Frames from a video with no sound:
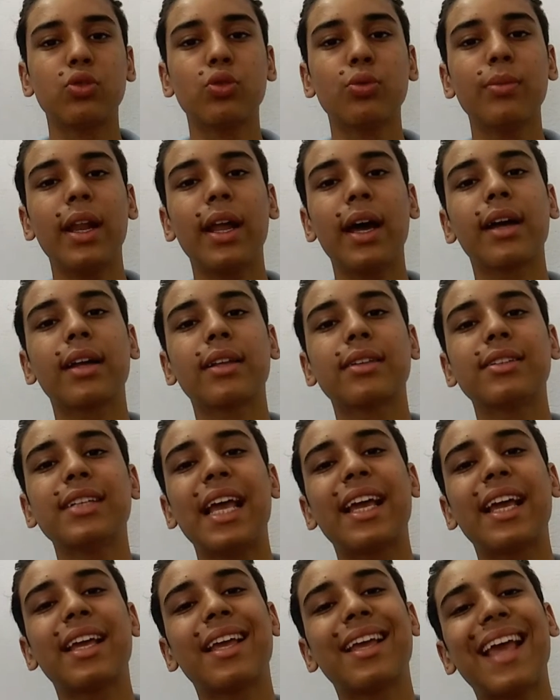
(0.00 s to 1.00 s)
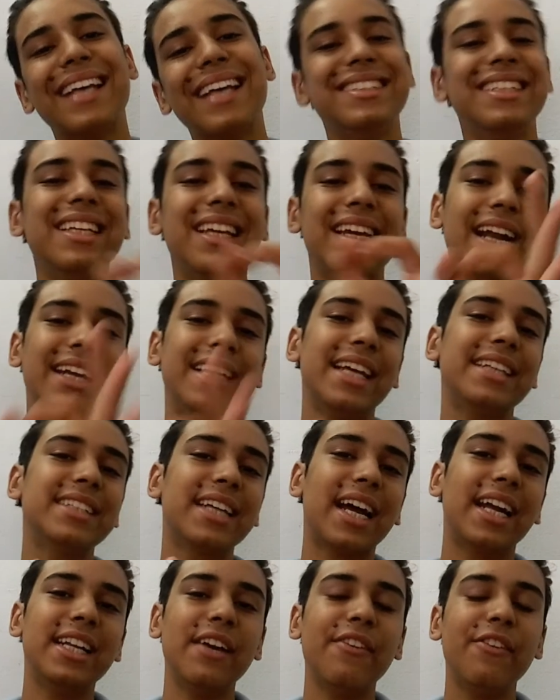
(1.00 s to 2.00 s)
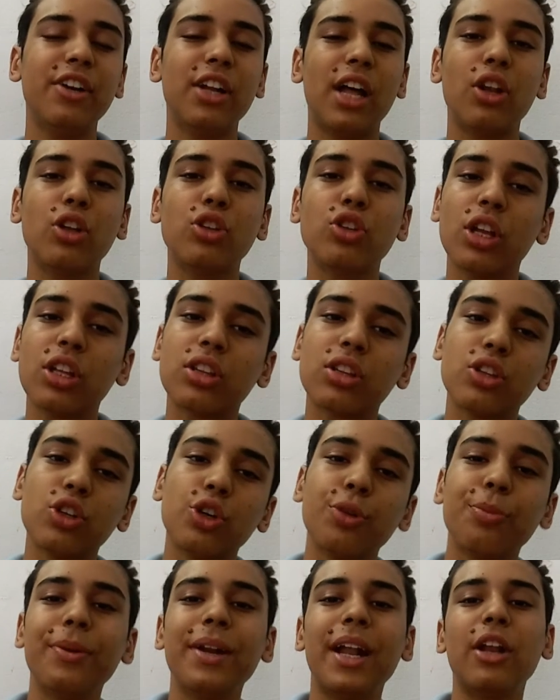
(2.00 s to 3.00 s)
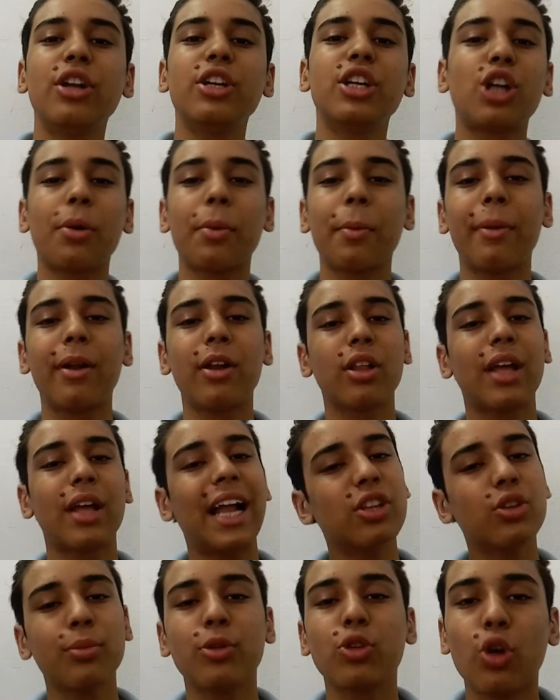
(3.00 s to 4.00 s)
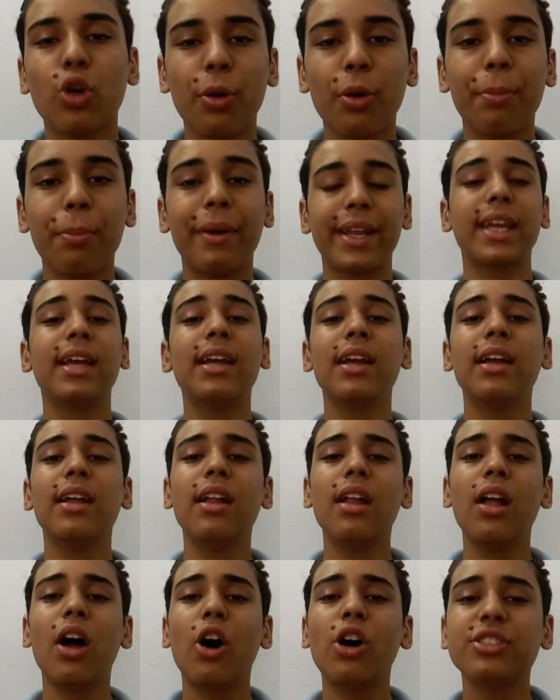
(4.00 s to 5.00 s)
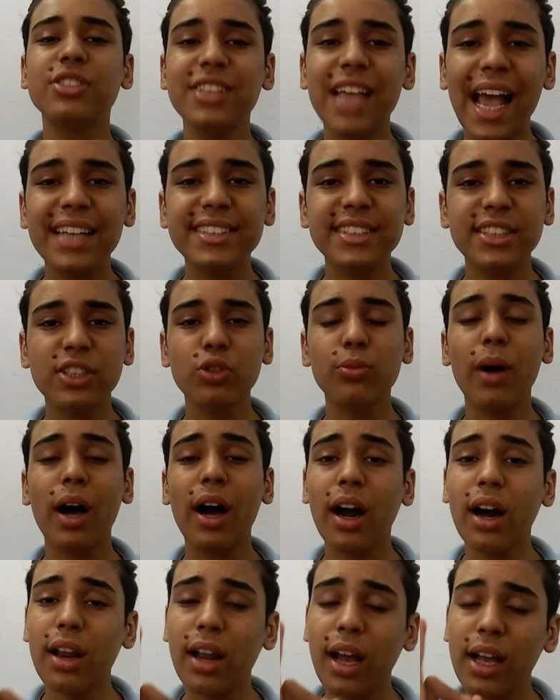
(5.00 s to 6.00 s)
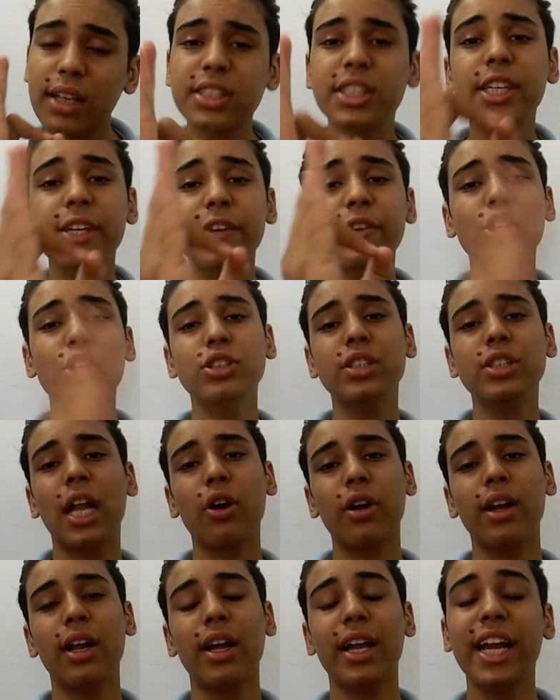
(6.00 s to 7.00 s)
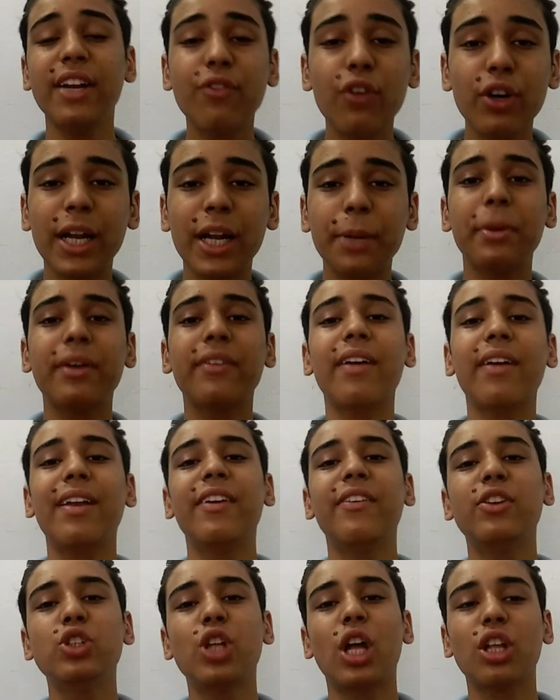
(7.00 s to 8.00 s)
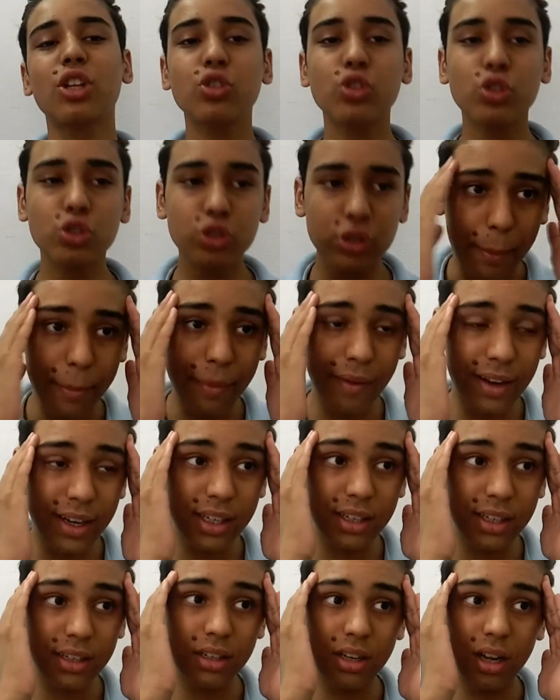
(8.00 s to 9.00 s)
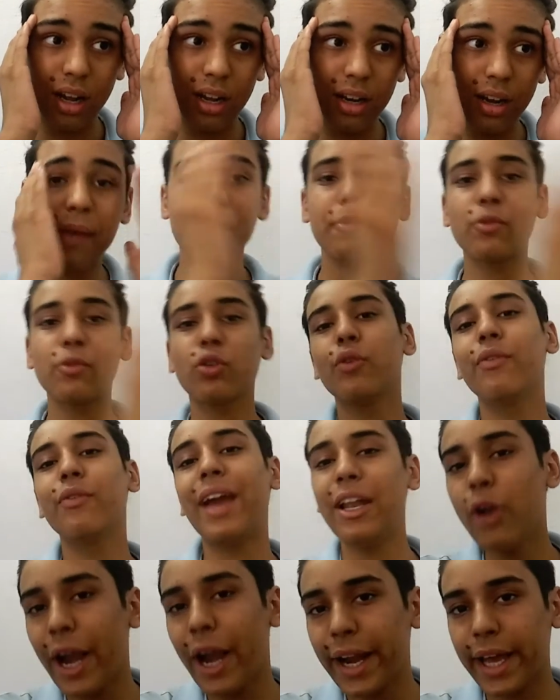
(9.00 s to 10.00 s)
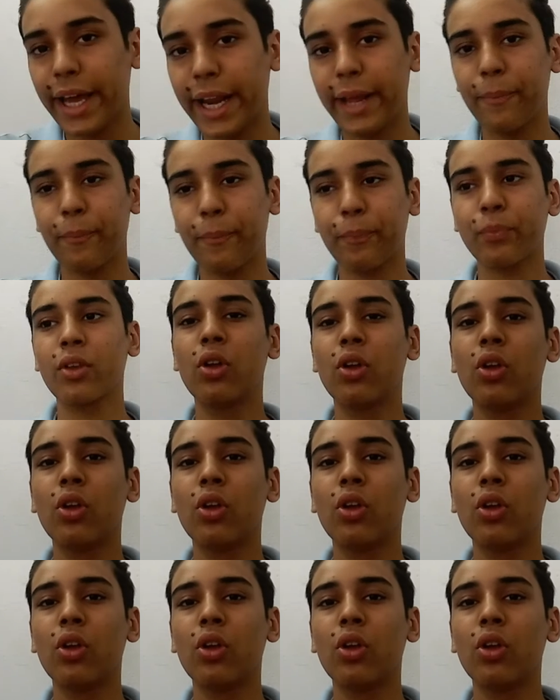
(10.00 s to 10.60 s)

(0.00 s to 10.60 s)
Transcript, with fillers: तुम मैं ना चाहे कैसी घटिया से घटिया भी डालो तो यूट्यूब पे डालो टिकटॉक में डालो गाली तुम्हें दोनों में पड़ी और चाहे से तुम अगर अच्छी वीडियो डालोगे ना इंटरटेनमेंट वाली वीडियो डालो तो सामने वाली लाइफ में थोड़ी वैल्यू एड करे